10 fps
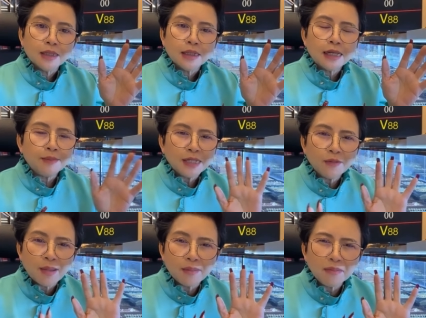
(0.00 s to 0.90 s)
แต่ไม่ใช่ว่า
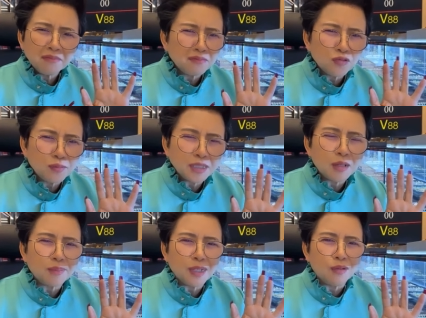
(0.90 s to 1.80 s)
คุณไม่ต้อง
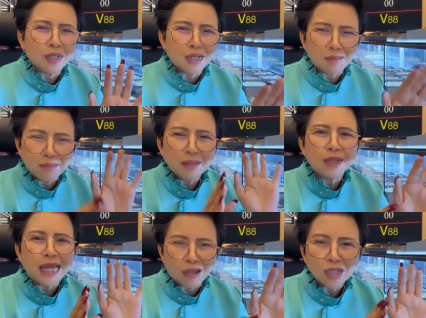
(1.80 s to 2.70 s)
เป็นห่วงแล้วมีเมื่อไห
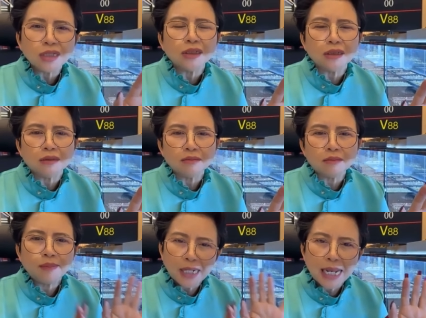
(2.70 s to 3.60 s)
ร่ค่อยคืนไม่
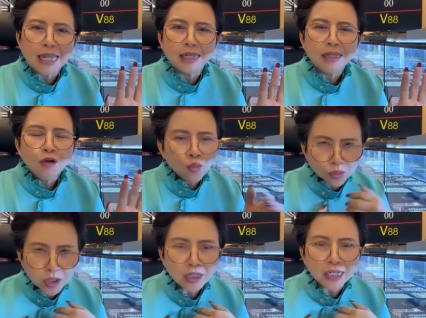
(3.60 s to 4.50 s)
เป็นไร คุณ
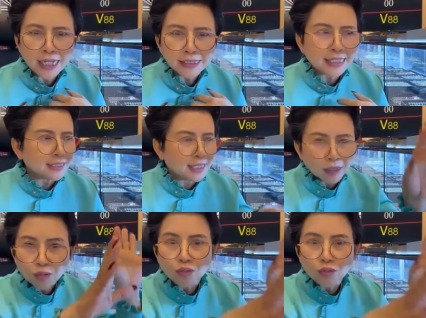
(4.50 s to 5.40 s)
ก็เคยให้ฉันฉันให้
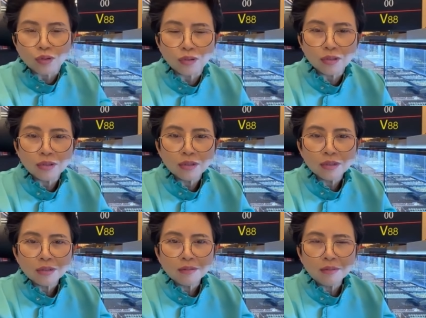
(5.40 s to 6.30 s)
คุณ
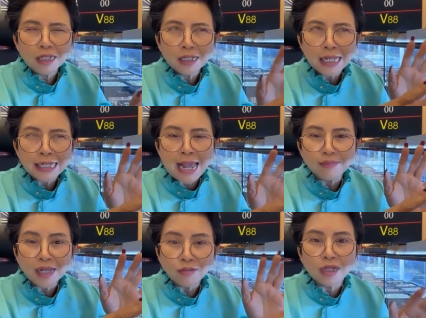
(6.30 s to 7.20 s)
ในในยามที่
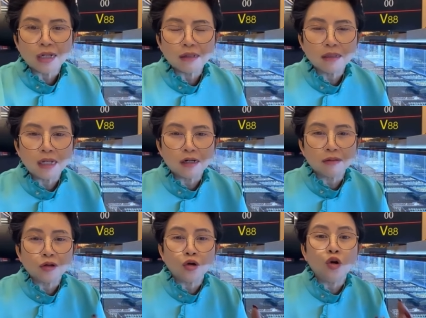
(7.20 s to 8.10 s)
เขาเดือดเดือด
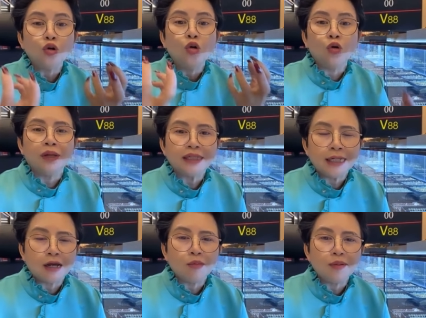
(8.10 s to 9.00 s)
นโดนโฮบัญชี
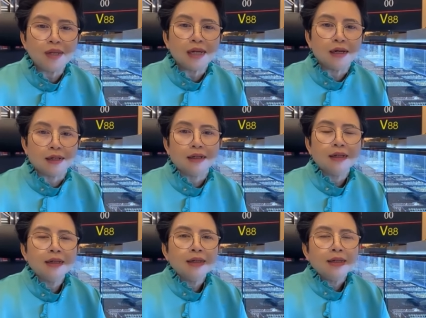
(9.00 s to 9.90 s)
เขาไม่มีเงิน
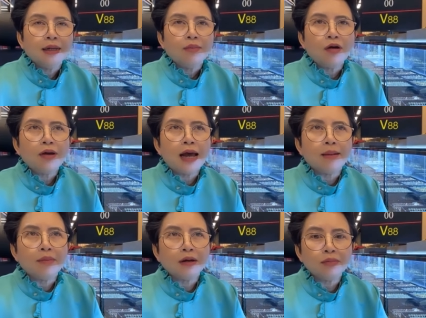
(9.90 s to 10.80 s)
เพราะว่า
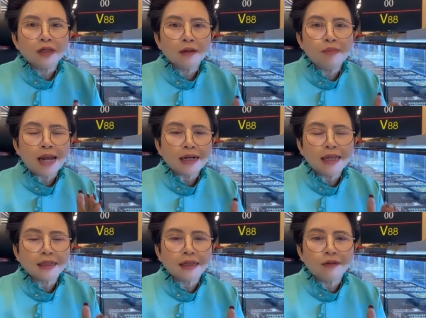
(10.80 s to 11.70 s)
มันเจอแบ็กลิส
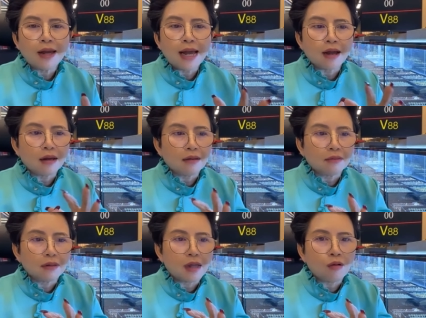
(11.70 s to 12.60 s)
ที่ว่า
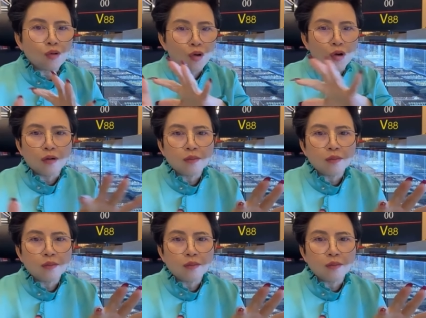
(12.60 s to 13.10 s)
เอาของ